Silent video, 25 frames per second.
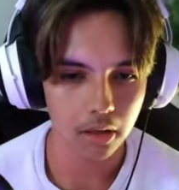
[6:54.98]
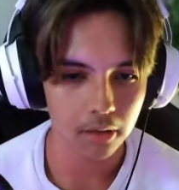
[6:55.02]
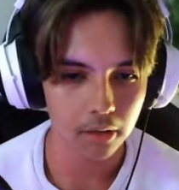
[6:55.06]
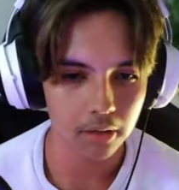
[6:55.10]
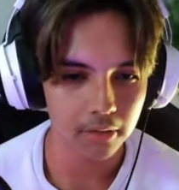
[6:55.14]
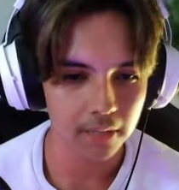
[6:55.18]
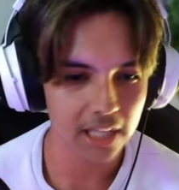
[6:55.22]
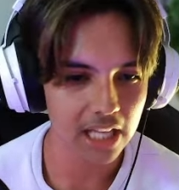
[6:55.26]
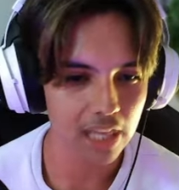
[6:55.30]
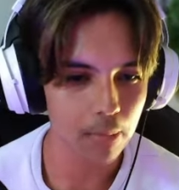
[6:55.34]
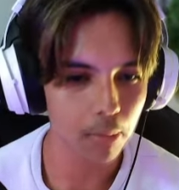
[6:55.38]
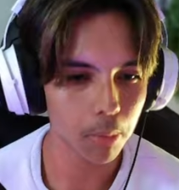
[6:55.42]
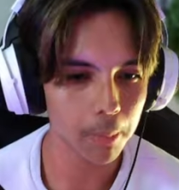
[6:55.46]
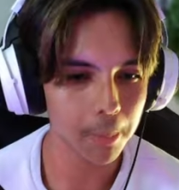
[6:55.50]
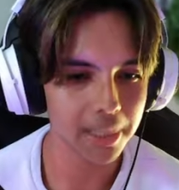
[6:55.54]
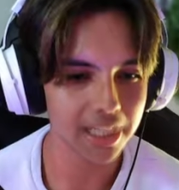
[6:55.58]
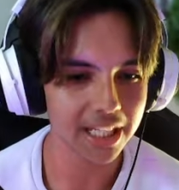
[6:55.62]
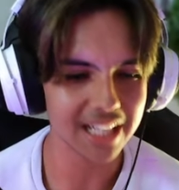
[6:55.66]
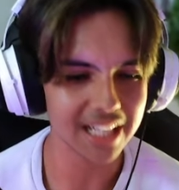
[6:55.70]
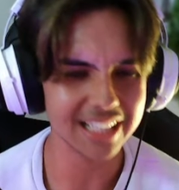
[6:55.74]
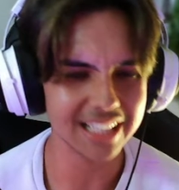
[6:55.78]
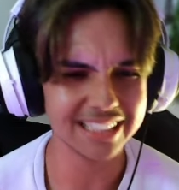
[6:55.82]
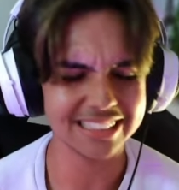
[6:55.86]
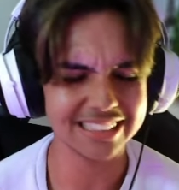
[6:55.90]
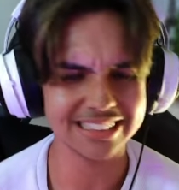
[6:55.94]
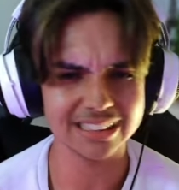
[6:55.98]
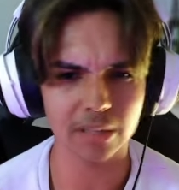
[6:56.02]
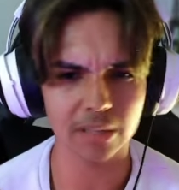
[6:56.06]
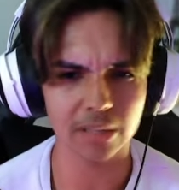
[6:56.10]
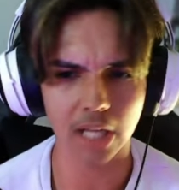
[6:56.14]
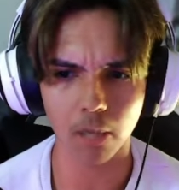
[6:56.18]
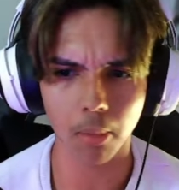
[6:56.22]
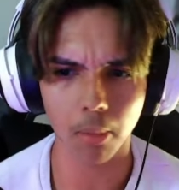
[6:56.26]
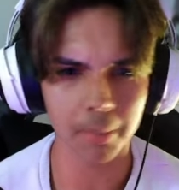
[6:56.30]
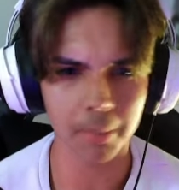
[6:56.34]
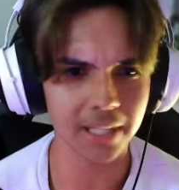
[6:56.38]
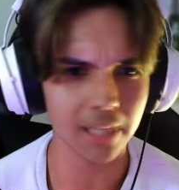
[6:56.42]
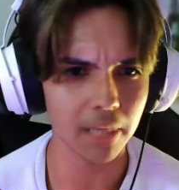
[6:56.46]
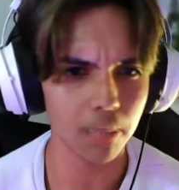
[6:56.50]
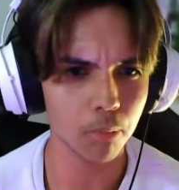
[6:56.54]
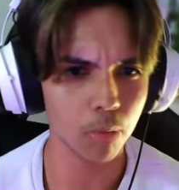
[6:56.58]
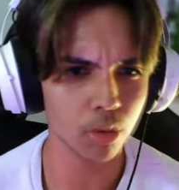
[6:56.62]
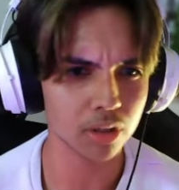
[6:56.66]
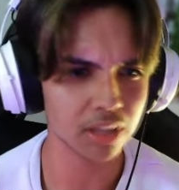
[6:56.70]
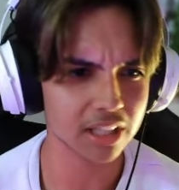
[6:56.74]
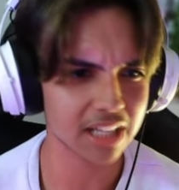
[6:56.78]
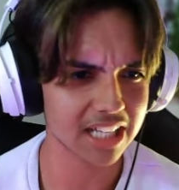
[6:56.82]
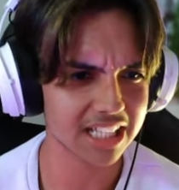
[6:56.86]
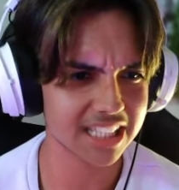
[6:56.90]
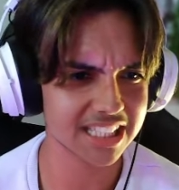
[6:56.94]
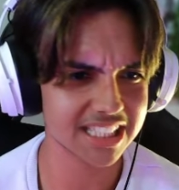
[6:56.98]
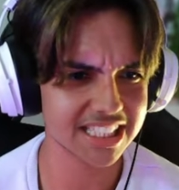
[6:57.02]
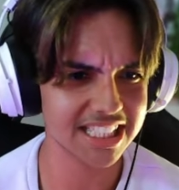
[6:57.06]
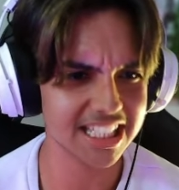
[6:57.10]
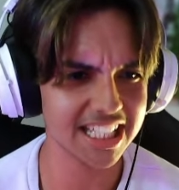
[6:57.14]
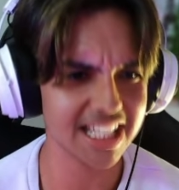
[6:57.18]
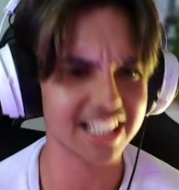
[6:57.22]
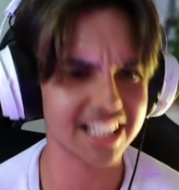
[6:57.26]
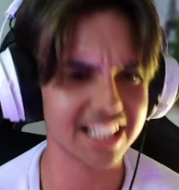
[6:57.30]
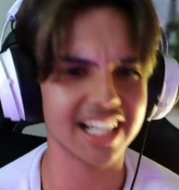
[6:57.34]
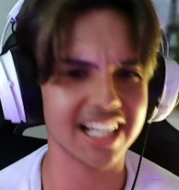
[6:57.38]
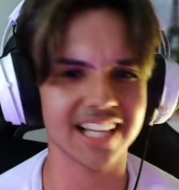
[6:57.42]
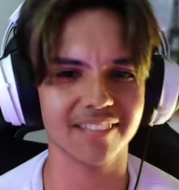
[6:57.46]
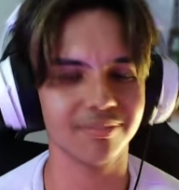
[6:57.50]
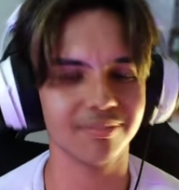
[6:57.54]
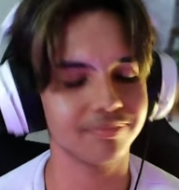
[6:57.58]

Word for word: rebobinar, rebobinar muito a caixinha, cara.